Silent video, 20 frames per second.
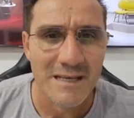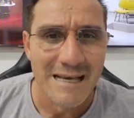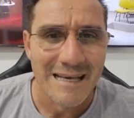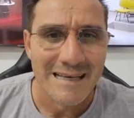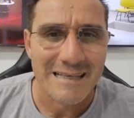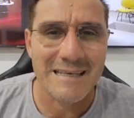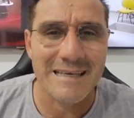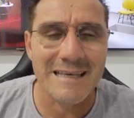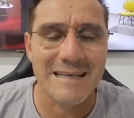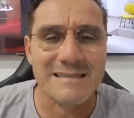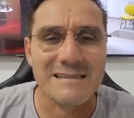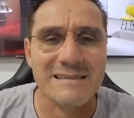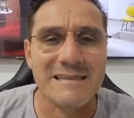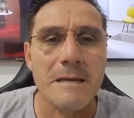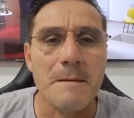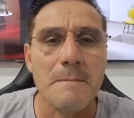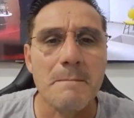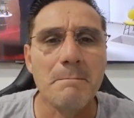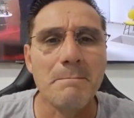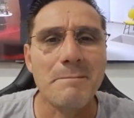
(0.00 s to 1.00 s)
que eles
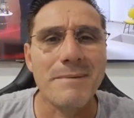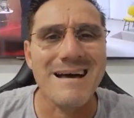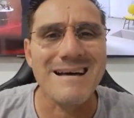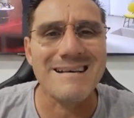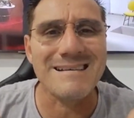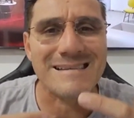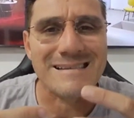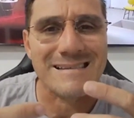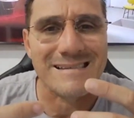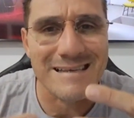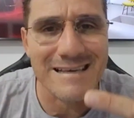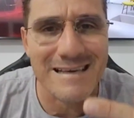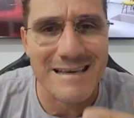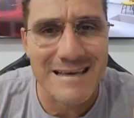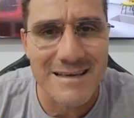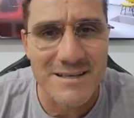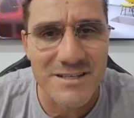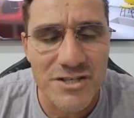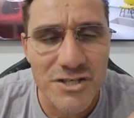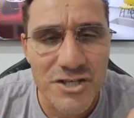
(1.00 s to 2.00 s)
têm
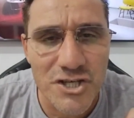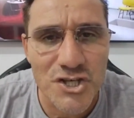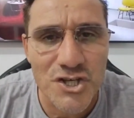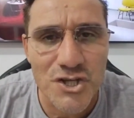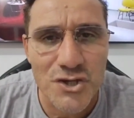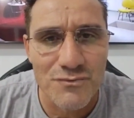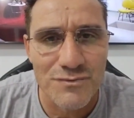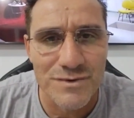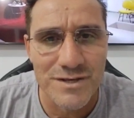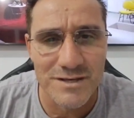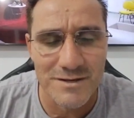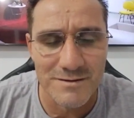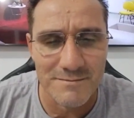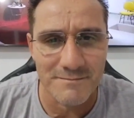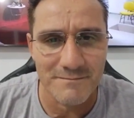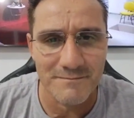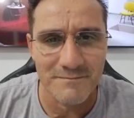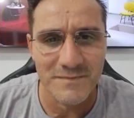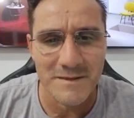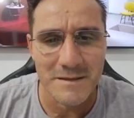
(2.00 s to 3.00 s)
prazer de destruir,
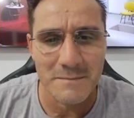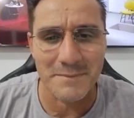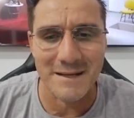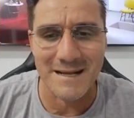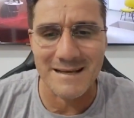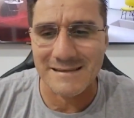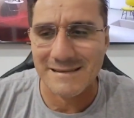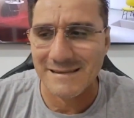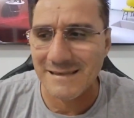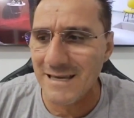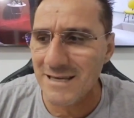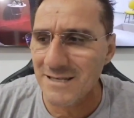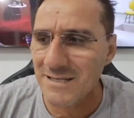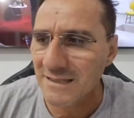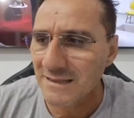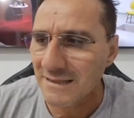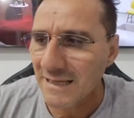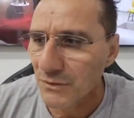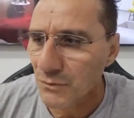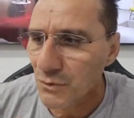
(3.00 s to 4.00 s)
prazer de
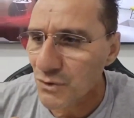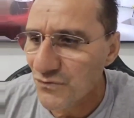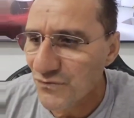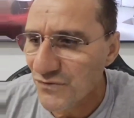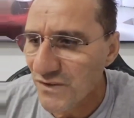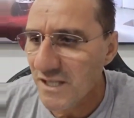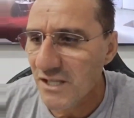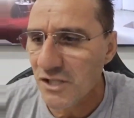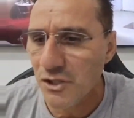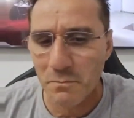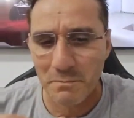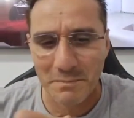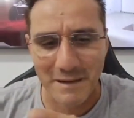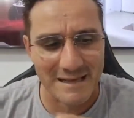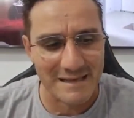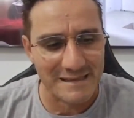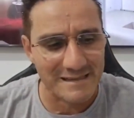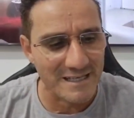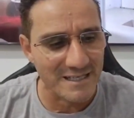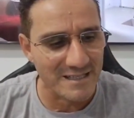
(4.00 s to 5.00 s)
estar nos vícios,
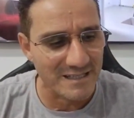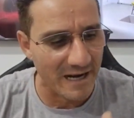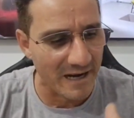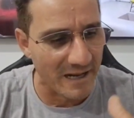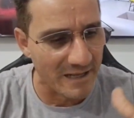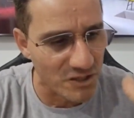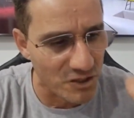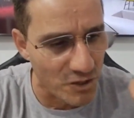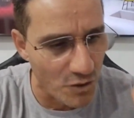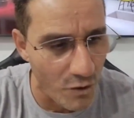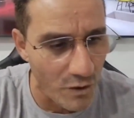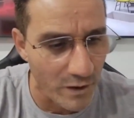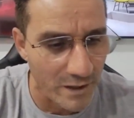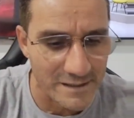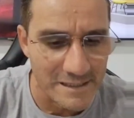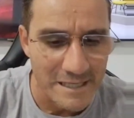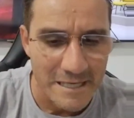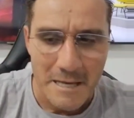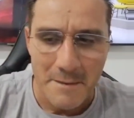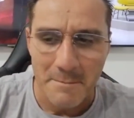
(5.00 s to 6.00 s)
prazer de estar nas
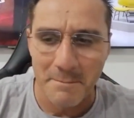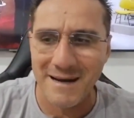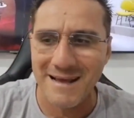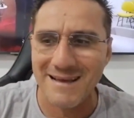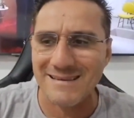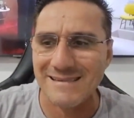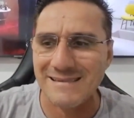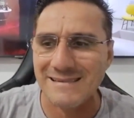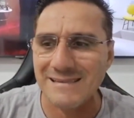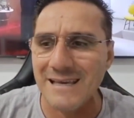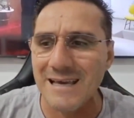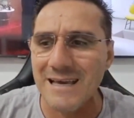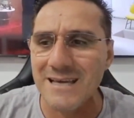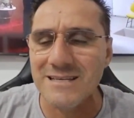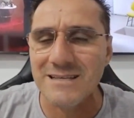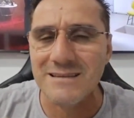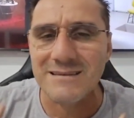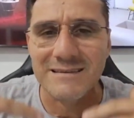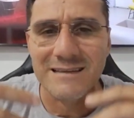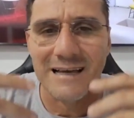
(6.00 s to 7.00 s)
drogas, prazer
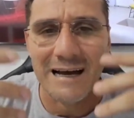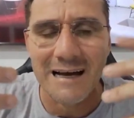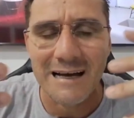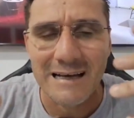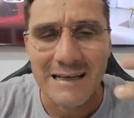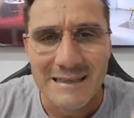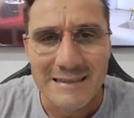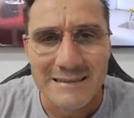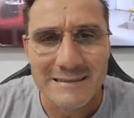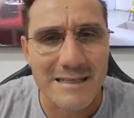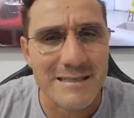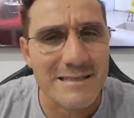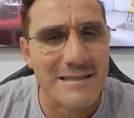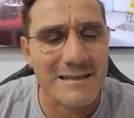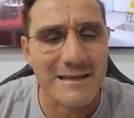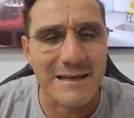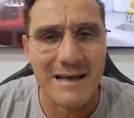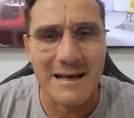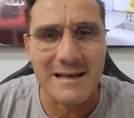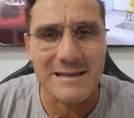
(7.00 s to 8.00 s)
de estar na
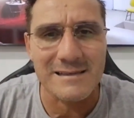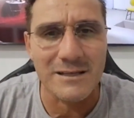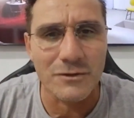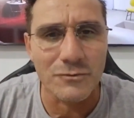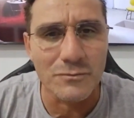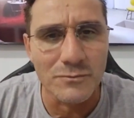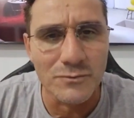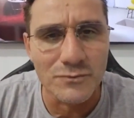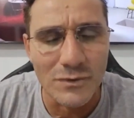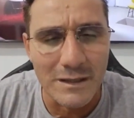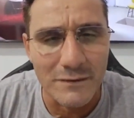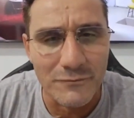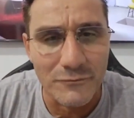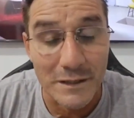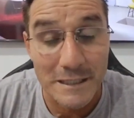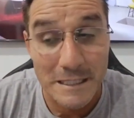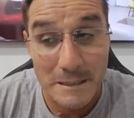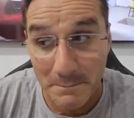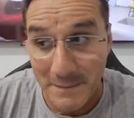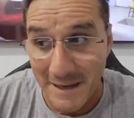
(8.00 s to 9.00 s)
desgraça do mundo lá
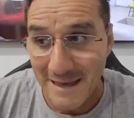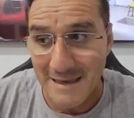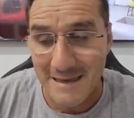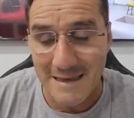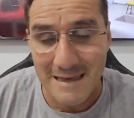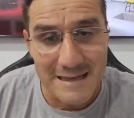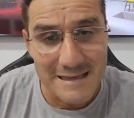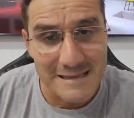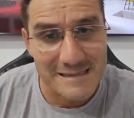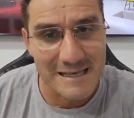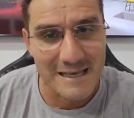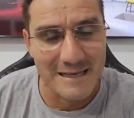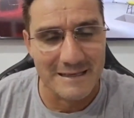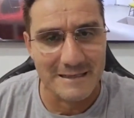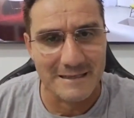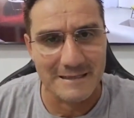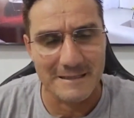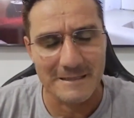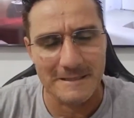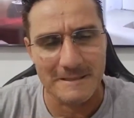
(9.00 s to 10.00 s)
fora, que para eles é
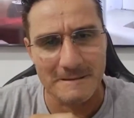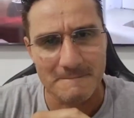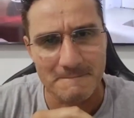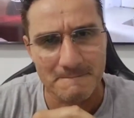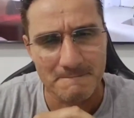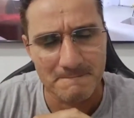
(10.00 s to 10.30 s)
alegria.